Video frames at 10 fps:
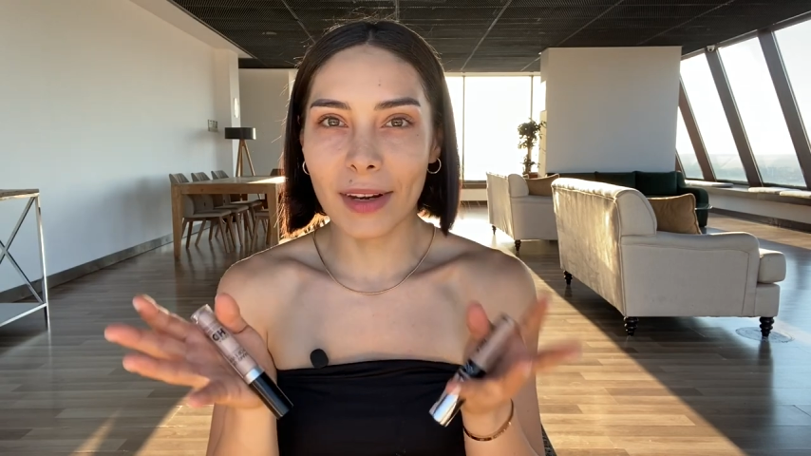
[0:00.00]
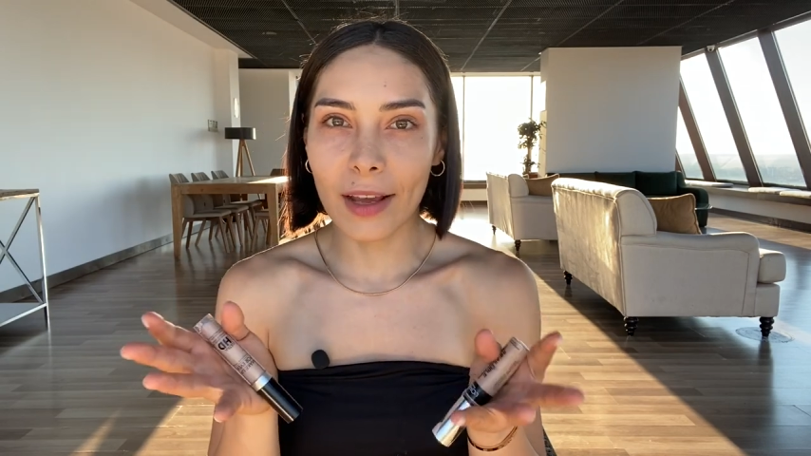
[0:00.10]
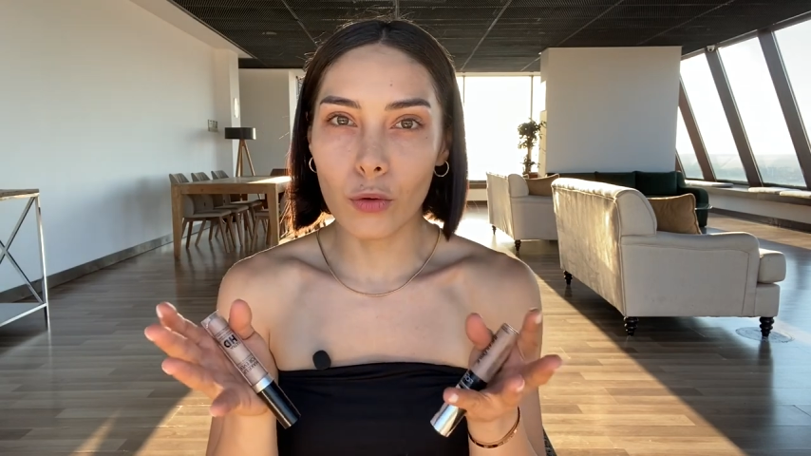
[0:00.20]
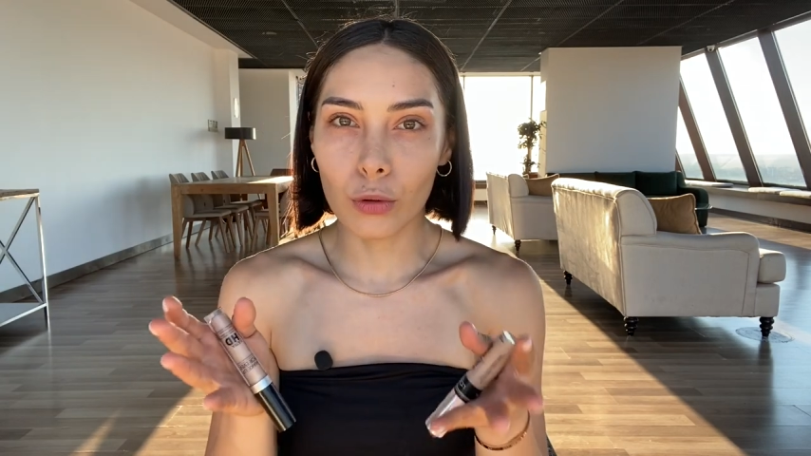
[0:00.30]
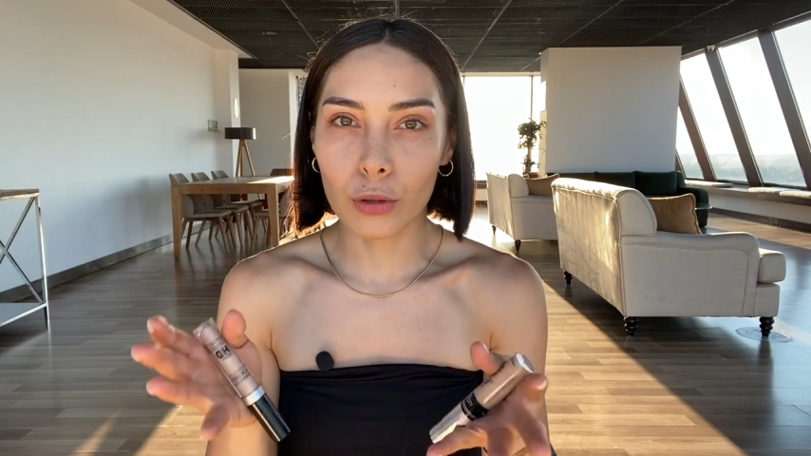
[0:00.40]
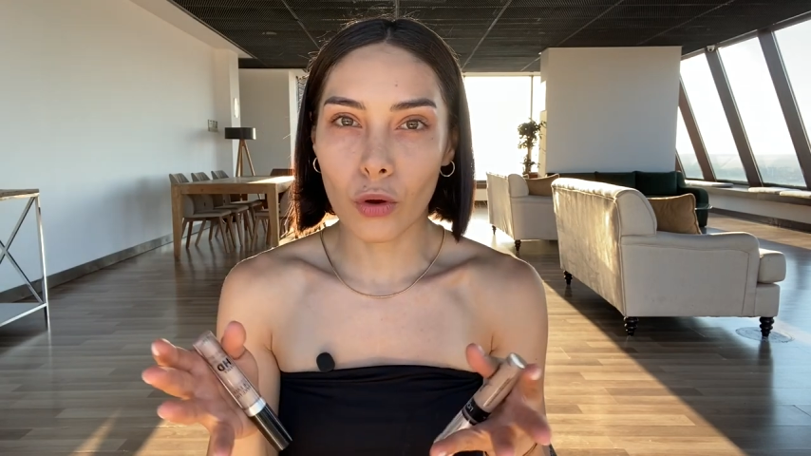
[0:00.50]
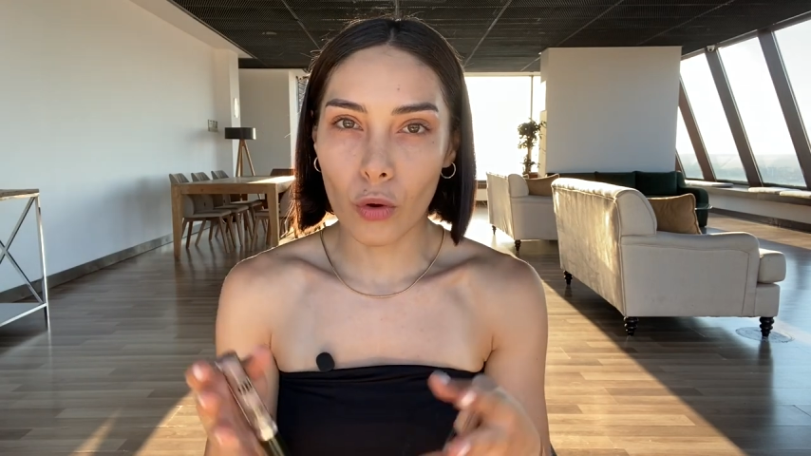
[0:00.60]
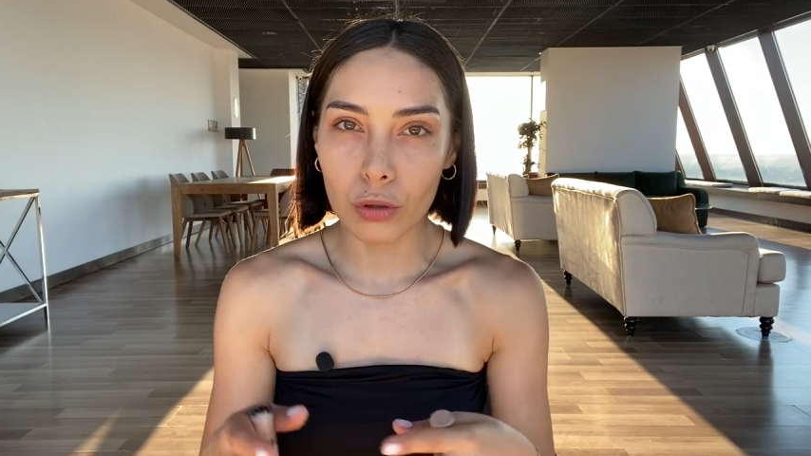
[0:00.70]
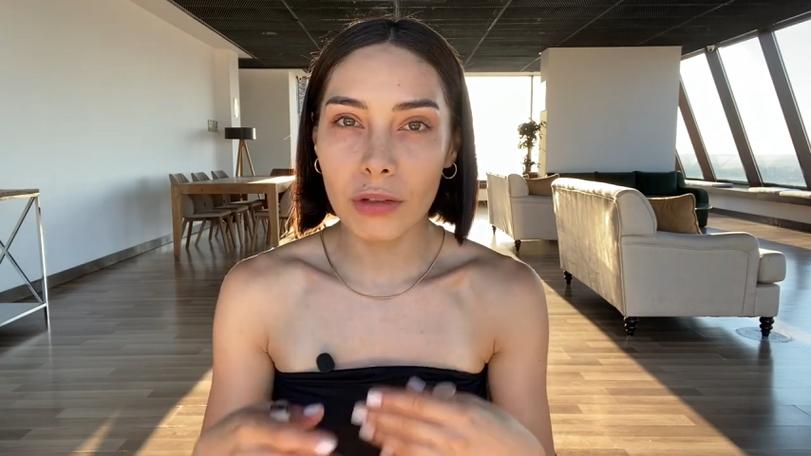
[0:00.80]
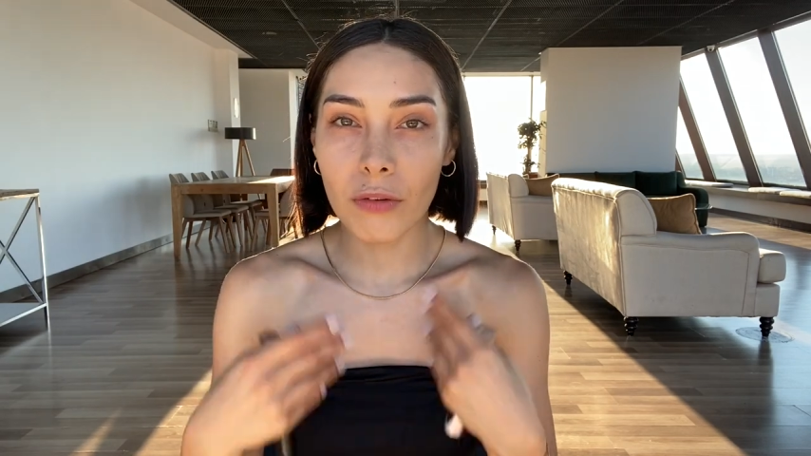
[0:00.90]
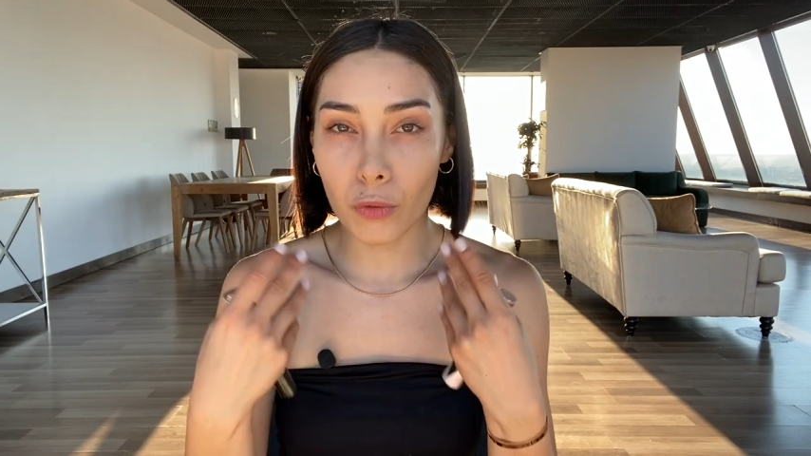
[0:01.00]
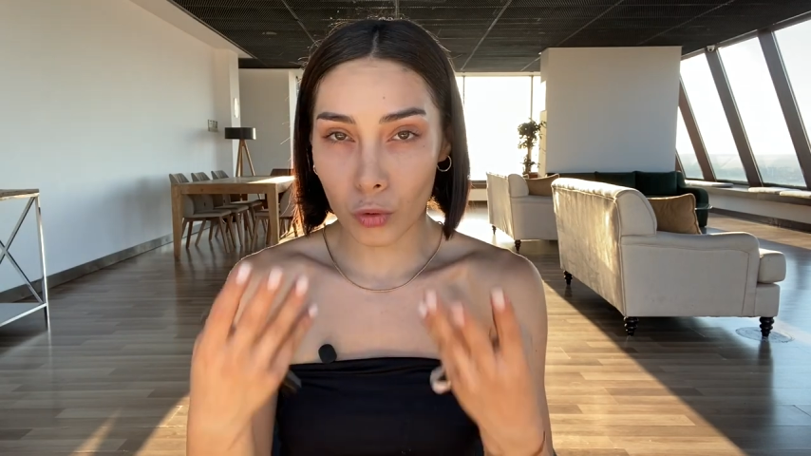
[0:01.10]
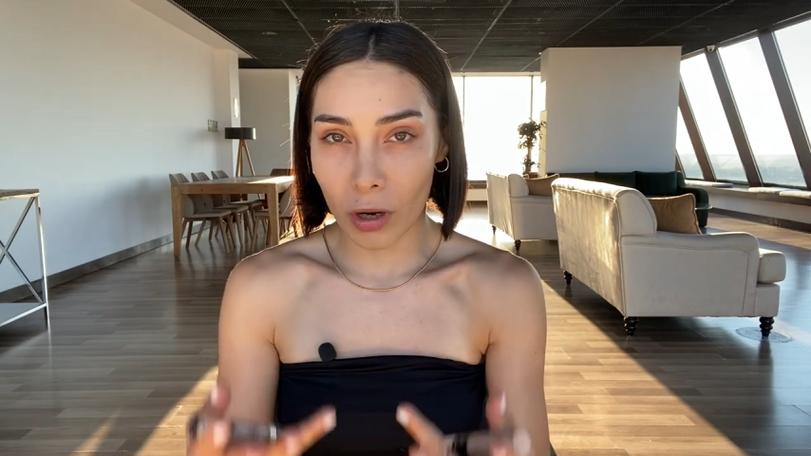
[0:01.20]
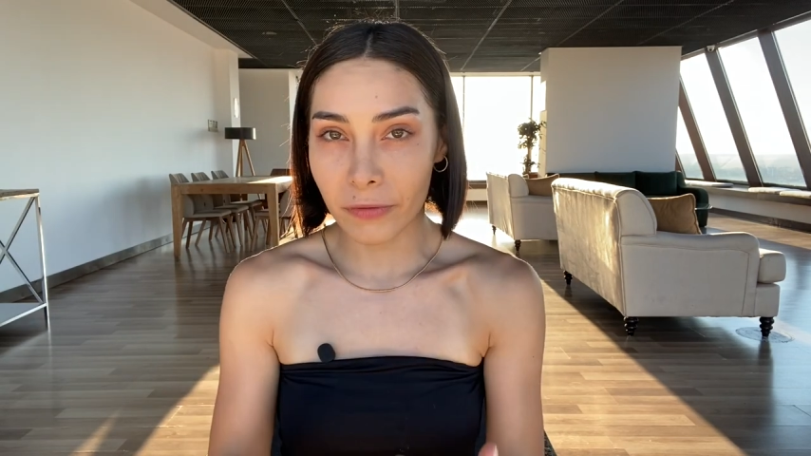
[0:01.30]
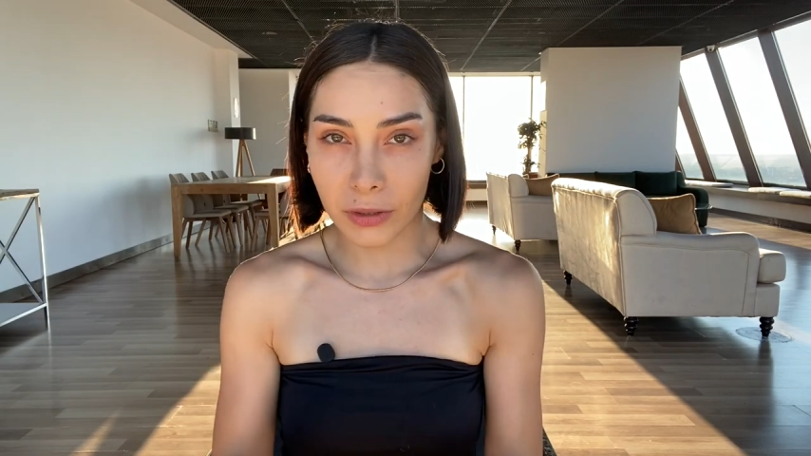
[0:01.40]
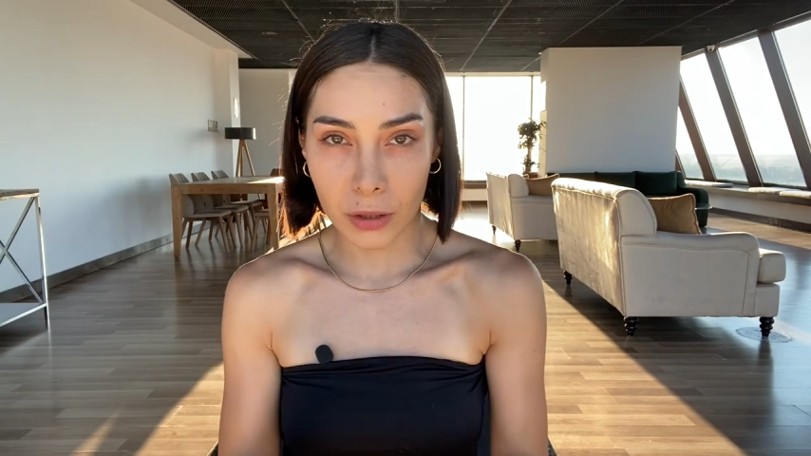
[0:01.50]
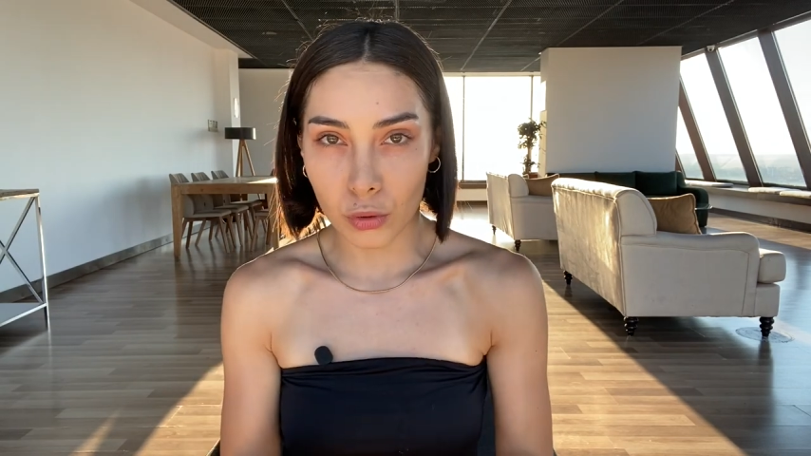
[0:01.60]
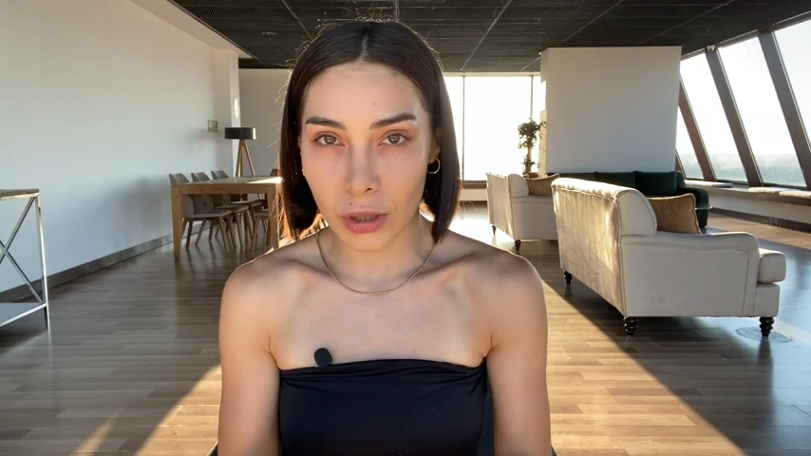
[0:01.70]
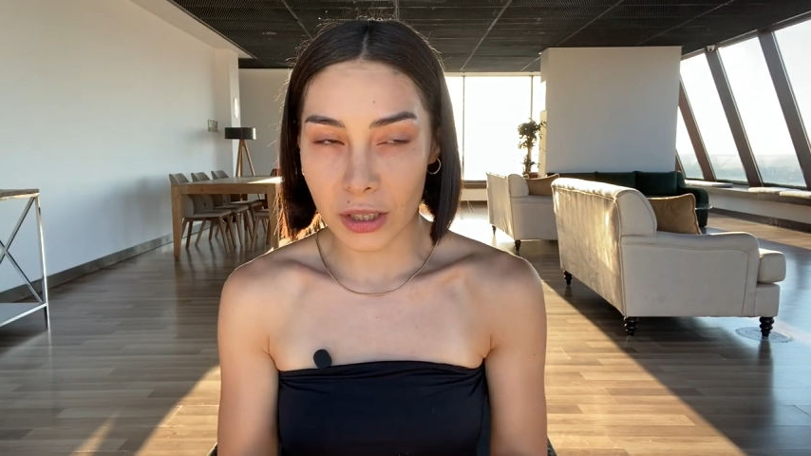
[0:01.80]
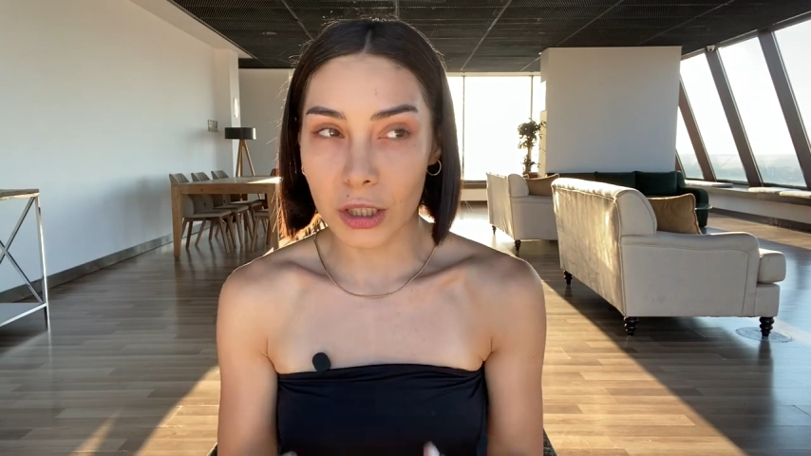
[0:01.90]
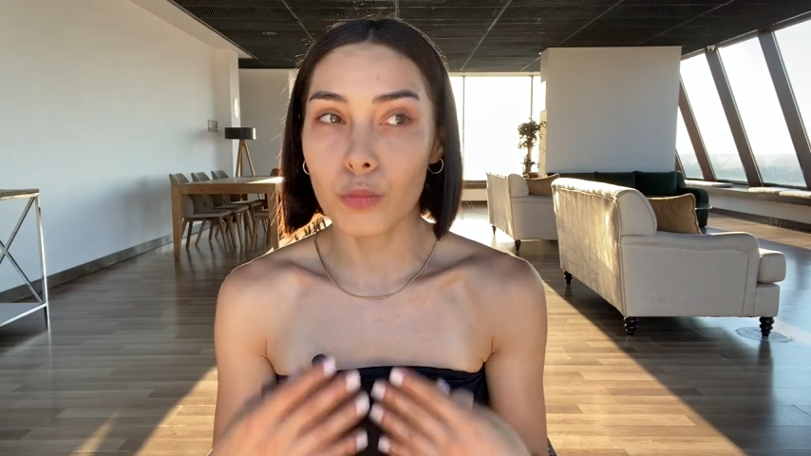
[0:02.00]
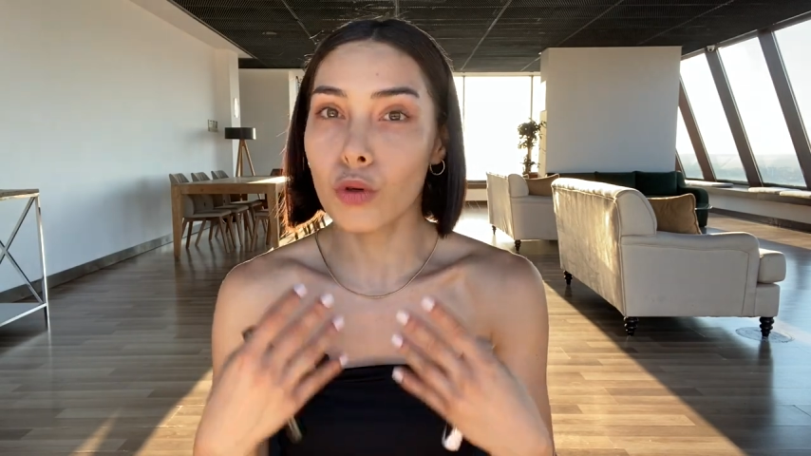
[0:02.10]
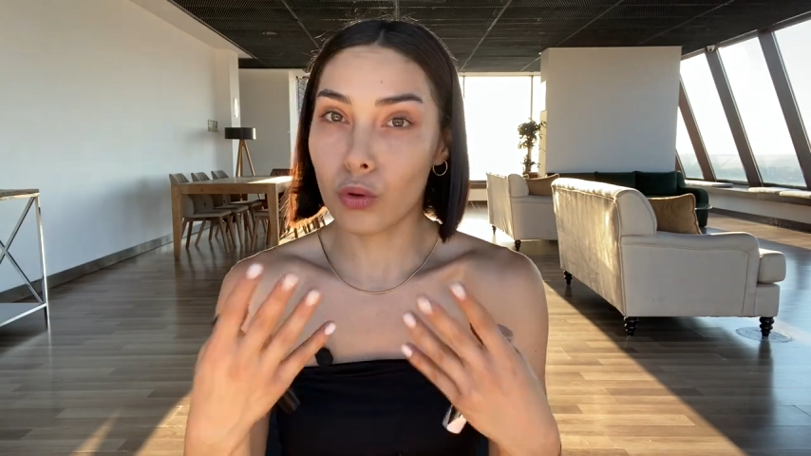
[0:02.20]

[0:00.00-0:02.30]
renk oluyor orada ve fotoğrafta da güzel çıkmıyor.